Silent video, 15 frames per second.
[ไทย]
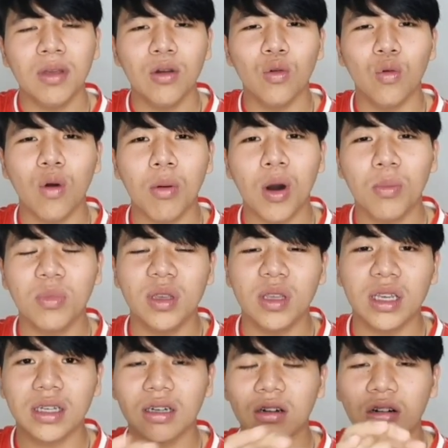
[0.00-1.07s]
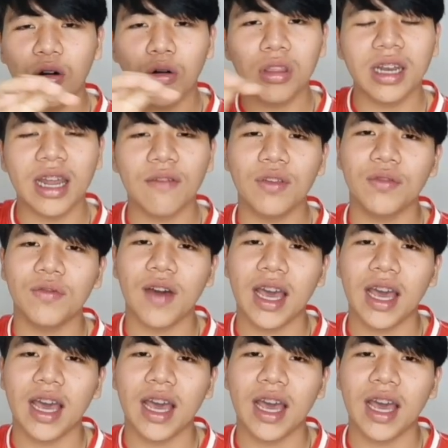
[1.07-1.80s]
ไม่รู้ว่าพอมีโฆษณาฟ